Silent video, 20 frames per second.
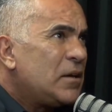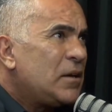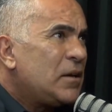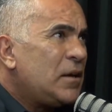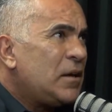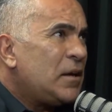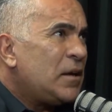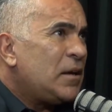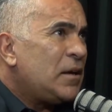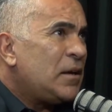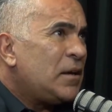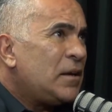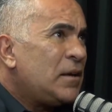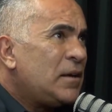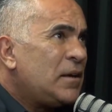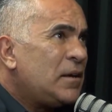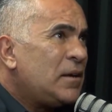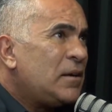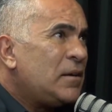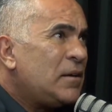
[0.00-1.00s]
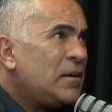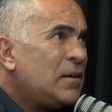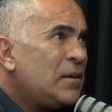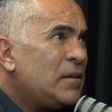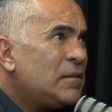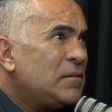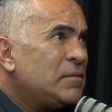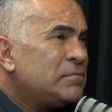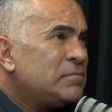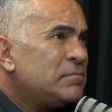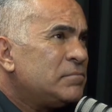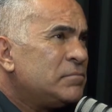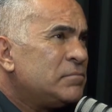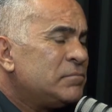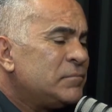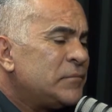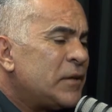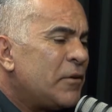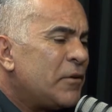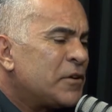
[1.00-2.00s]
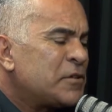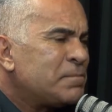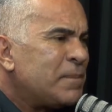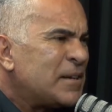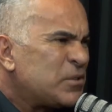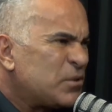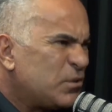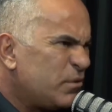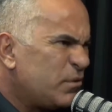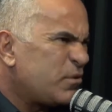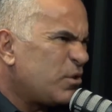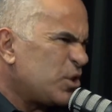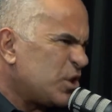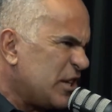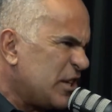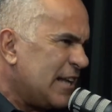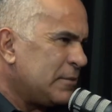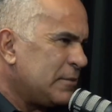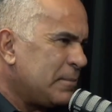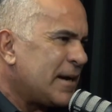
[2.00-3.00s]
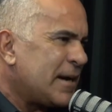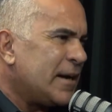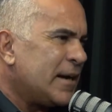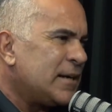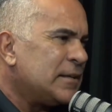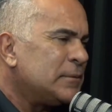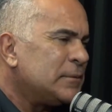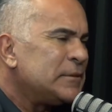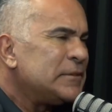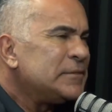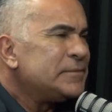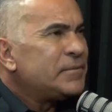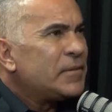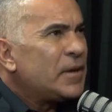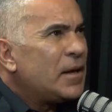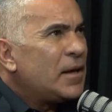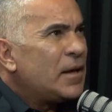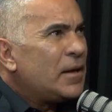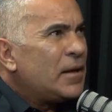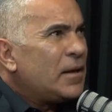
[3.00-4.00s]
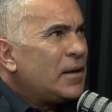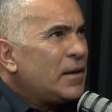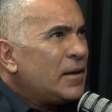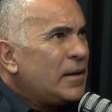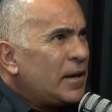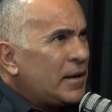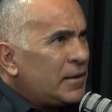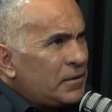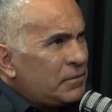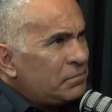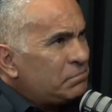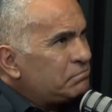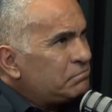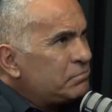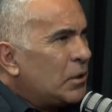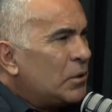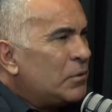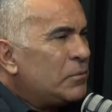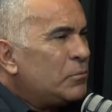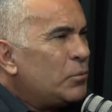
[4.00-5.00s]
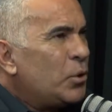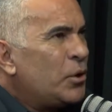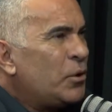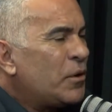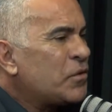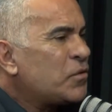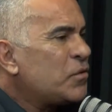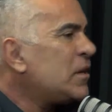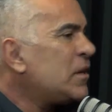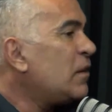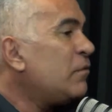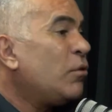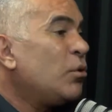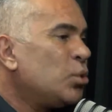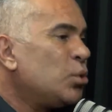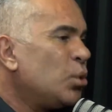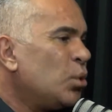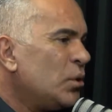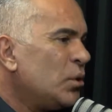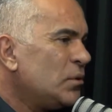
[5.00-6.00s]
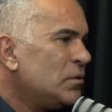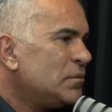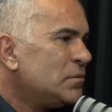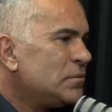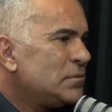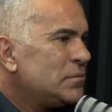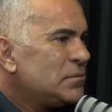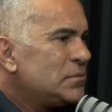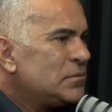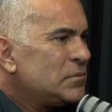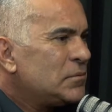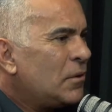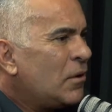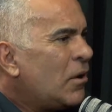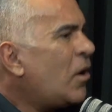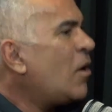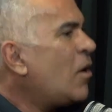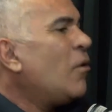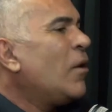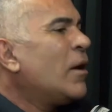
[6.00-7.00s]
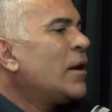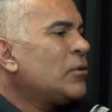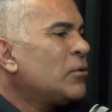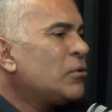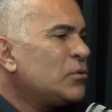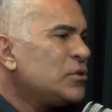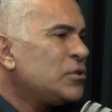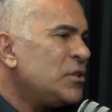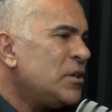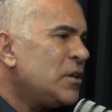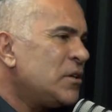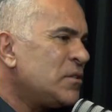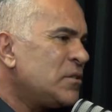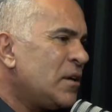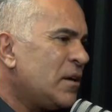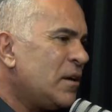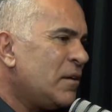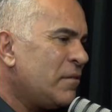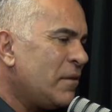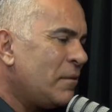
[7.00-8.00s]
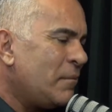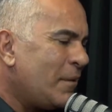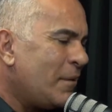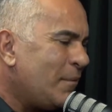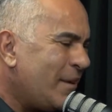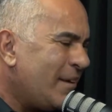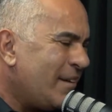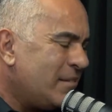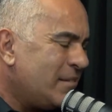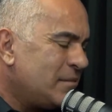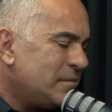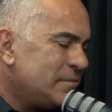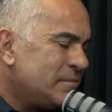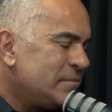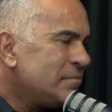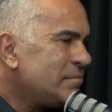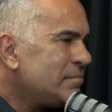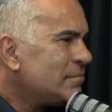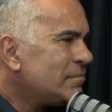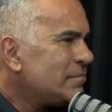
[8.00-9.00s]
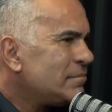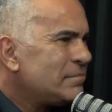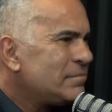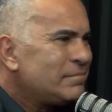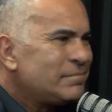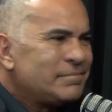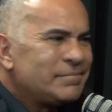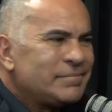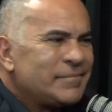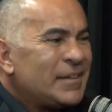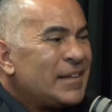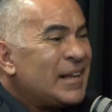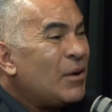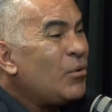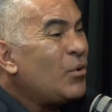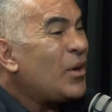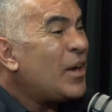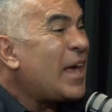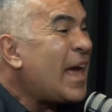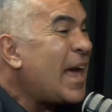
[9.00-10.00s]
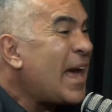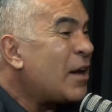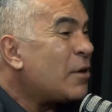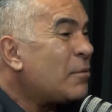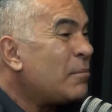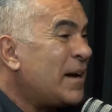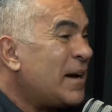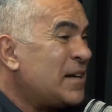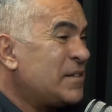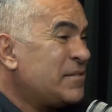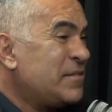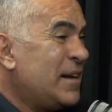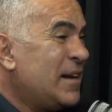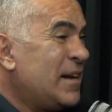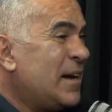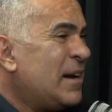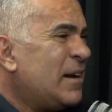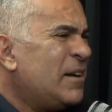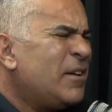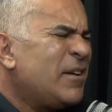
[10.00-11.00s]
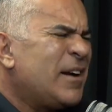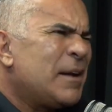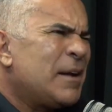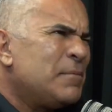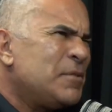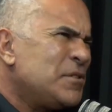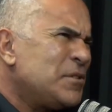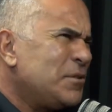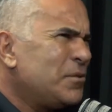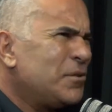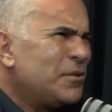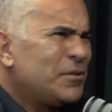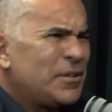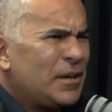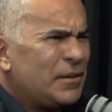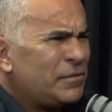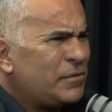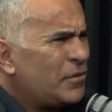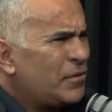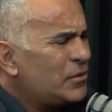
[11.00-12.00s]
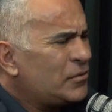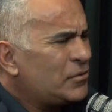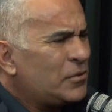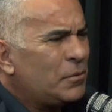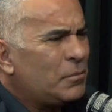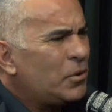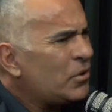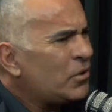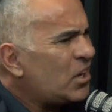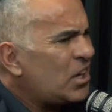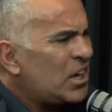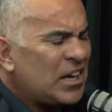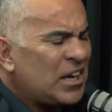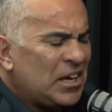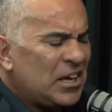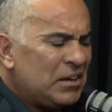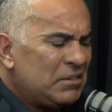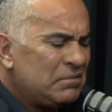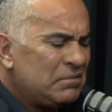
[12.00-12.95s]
E o negócio passou, ficou chato pra caramba. E aí, bom, morreu o assunto, ele voltou. Ó, oh, agora tô com dinheiro, não sei o quê. Falei, meu amigo, agora... não quero mais falar. Aí o cara me xingou no telefone, tudo eu bloqueei.